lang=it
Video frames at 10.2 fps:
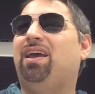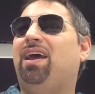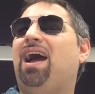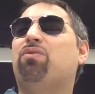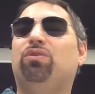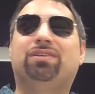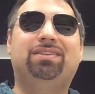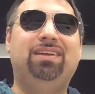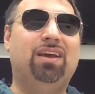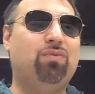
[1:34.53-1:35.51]
eh, ha quello
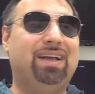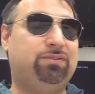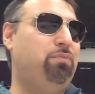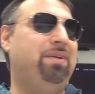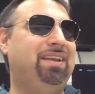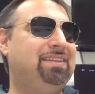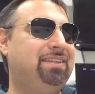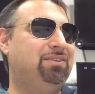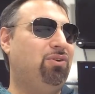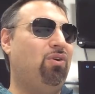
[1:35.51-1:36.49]
stile quasi
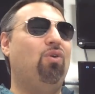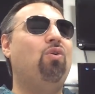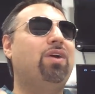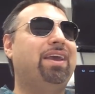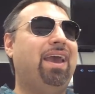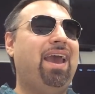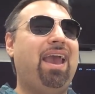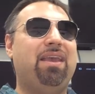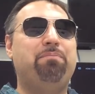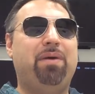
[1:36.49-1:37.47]
operistico,
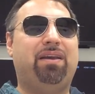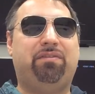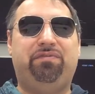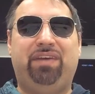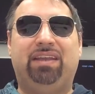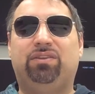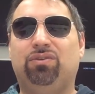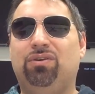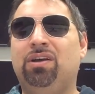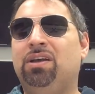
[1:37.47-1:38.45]
ok,
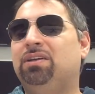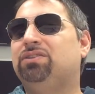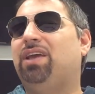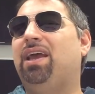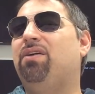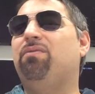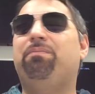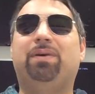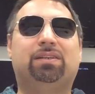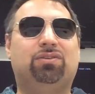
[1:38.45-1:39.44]
perfetto. C'è
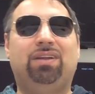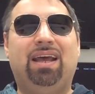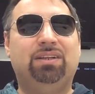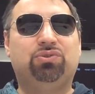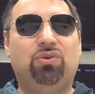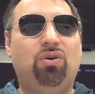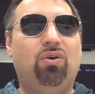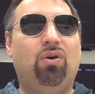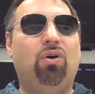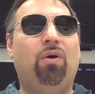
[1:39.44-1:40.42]
un
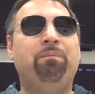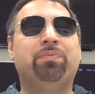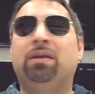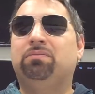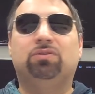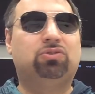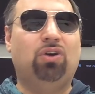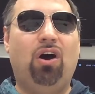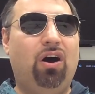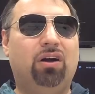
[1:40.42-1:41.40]
personaggio, non
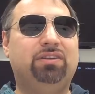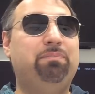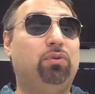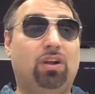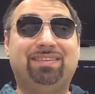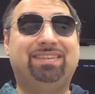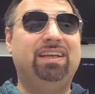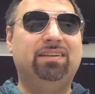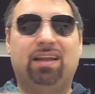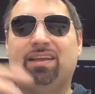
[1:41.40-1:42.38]
so, tipo Dolph
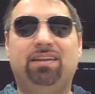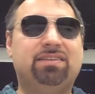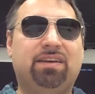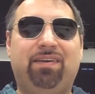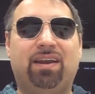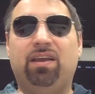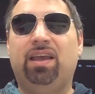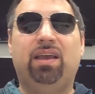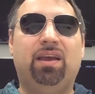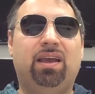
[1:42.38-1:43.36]
Ziggler che inizia a
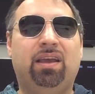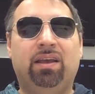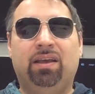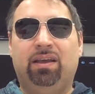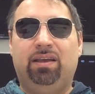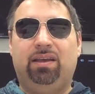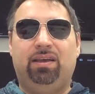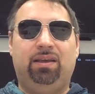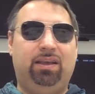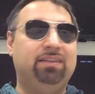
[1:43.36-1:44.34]
fare
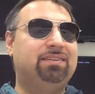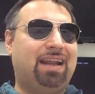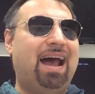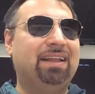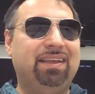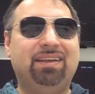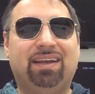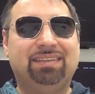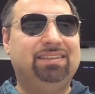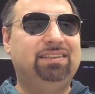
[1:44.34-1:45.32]
eh, entrate,
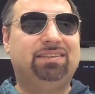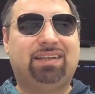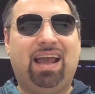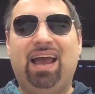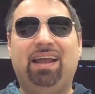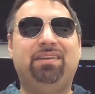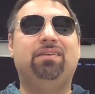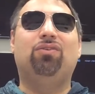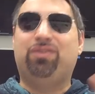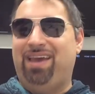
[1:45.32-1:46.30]
ingressi strani,
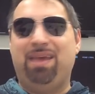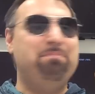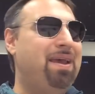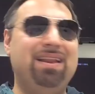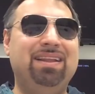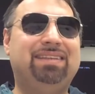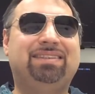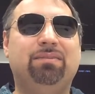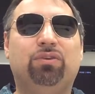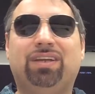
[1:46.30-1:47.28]
ok,
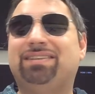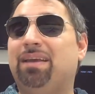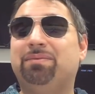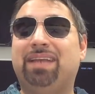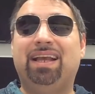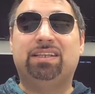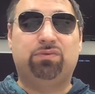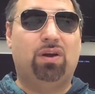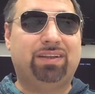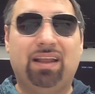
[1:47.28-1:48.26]
bellissimo. C'è James
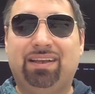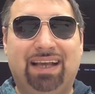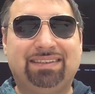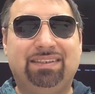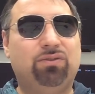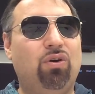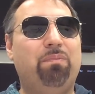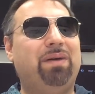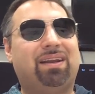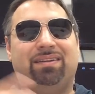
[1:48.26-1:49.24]
Ellsworth, è il classico
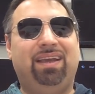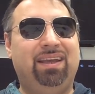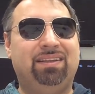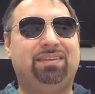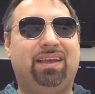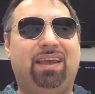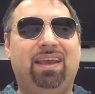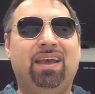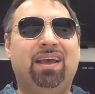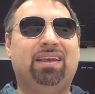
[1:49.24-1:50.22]

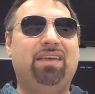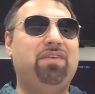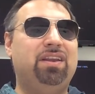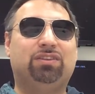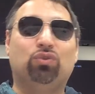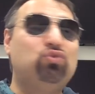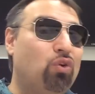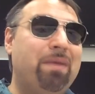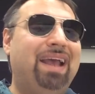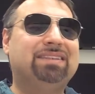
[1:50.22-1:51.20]
perdente che viene
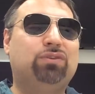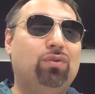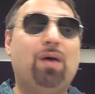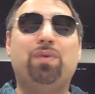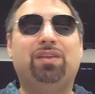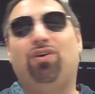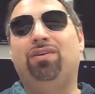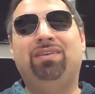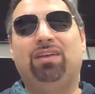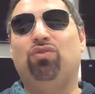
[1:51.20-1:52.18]
sottomesso da una
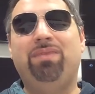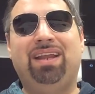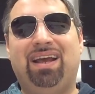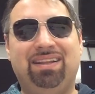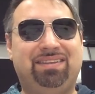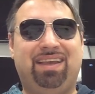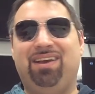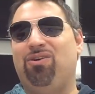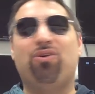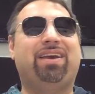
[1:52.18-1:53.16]
donna
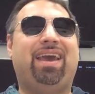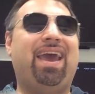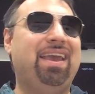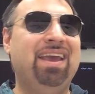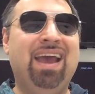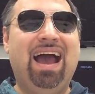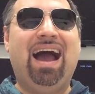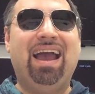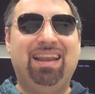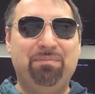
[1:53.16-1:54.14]
dominante, ok,
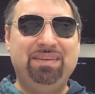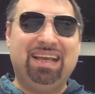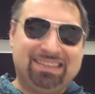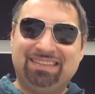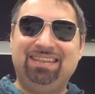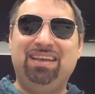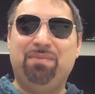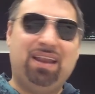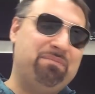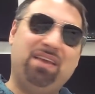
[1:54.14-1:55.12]
hai la mia
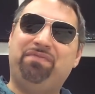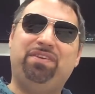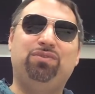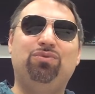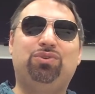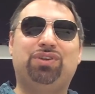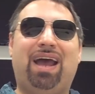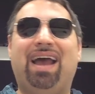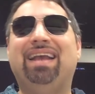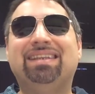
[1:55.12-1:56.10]
stima, la mia
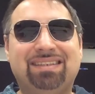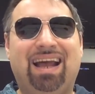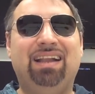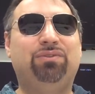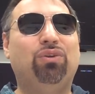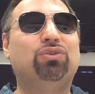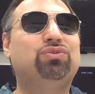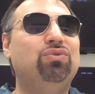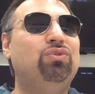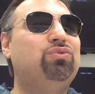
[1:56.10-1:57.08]
fiducia e salto
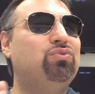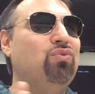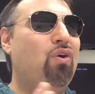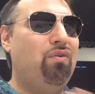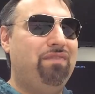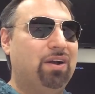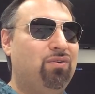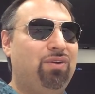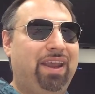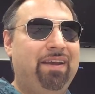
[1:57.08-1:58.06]
sul tuo
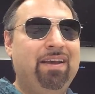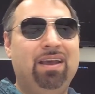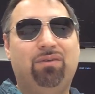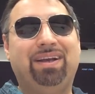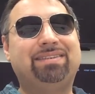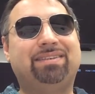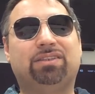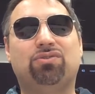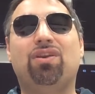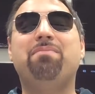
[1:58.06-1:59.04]
vagone. Queste
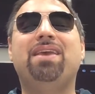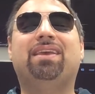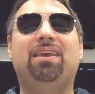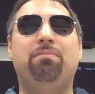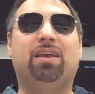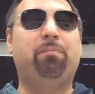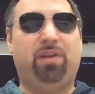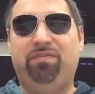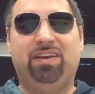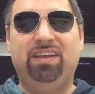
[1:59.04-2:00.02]
sono le mie gimmick
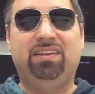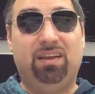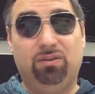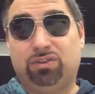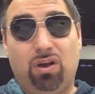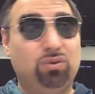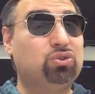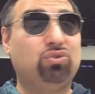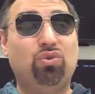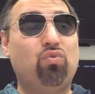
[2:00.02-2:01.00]
preferite, lo so, non
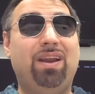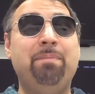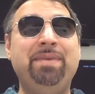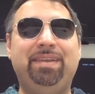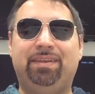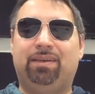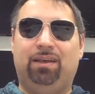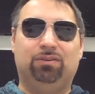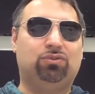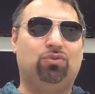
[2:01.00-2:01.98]
sono quelle
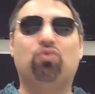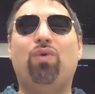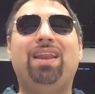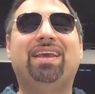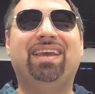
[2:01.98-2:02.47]
mitiche, non sono quelle